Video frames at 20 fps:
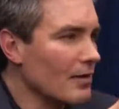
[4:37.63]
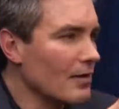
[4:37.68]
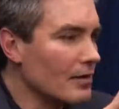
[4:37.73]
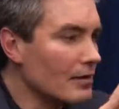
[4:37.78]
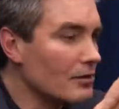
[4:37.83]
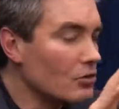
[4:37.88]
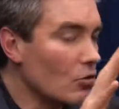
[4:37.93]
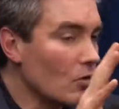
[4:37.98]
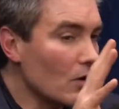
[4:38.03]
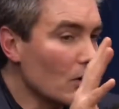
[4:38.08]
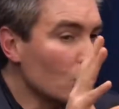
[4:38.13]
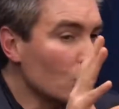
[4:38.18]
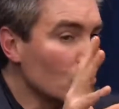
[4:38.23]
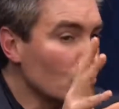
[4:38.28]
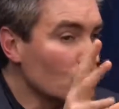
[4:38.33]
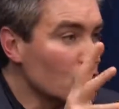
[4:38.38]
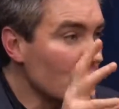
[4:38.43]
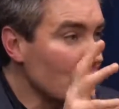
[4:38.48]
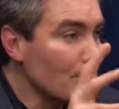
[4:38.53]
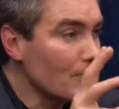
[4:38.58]
Então eu estou
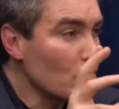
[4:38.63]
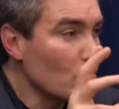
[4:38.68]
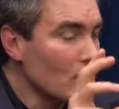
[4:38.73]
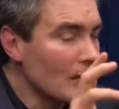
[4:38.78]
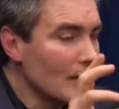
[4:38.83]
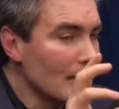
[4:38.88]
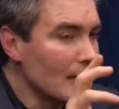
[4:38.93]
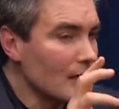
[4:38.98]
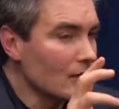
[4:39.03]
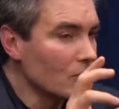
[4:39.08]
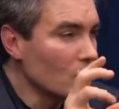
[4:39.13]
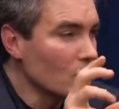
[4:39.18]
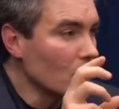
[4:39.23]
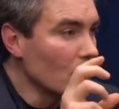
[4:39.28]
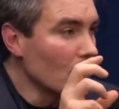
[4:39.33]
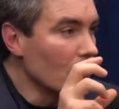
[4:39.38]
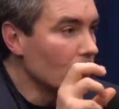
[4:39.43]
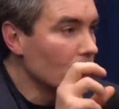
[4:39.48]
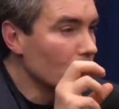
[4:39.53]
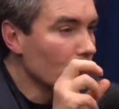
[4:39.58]
sempre olhando
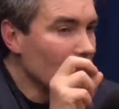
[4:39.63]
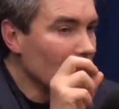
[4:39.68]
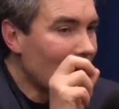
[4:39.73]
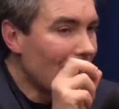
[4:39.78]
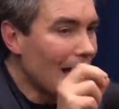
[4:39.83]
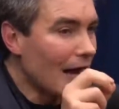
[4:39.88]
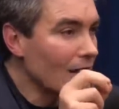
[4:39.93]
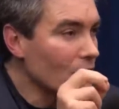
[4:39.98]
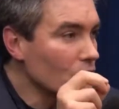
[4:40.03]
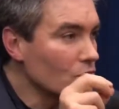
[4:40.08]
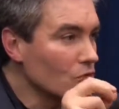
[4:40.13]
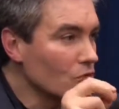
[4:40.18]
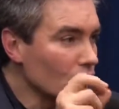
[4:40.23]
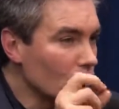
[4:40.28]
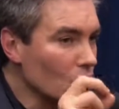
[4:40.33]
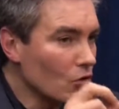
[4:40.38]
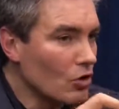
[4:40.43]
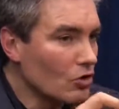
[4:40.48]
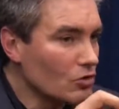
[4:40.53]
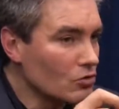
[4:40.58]
para um raio de um
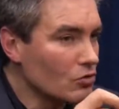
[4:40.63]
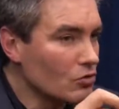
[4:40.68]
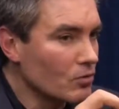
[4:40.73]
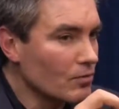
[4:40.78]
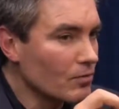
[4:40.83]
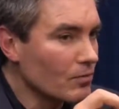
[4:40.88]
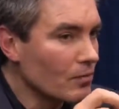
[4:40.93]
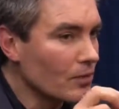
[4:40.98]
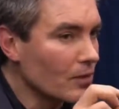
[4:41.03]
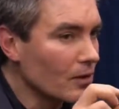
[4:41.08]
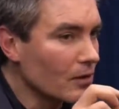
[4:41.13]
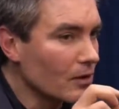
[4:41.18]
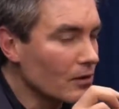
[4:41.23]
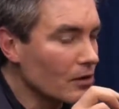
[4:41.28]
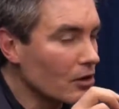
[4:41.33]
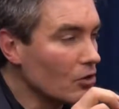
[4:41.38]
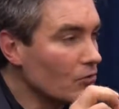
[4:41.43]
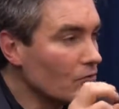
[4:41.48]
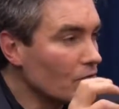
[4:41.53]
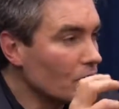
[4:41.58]
troço
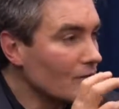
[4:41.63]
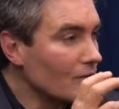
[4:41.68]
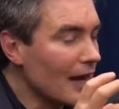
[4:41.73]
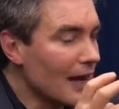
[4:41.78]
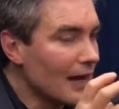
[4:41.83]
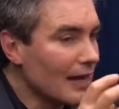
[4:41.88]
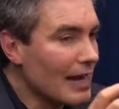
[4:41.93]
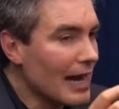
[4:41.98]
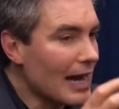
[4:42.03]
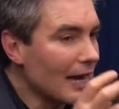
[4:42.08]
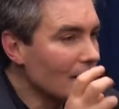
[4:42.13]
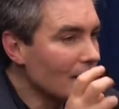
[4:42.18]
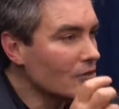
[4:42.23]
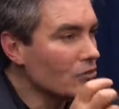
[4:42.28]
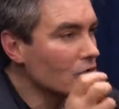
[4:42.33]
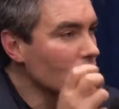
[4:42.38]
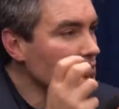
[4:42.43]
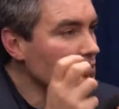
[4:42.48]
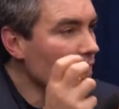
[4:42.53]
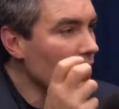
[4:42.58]
que no fundo é a carne
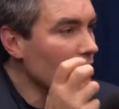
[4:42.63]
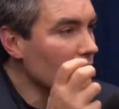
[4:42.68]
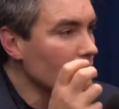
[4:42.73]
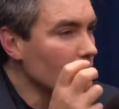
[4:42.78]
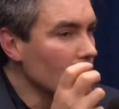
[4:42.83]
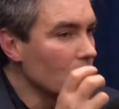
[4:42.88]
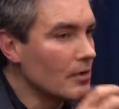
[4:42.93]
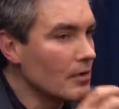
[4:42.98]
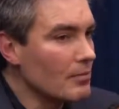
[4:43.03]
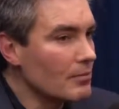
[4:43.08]
do cérebro.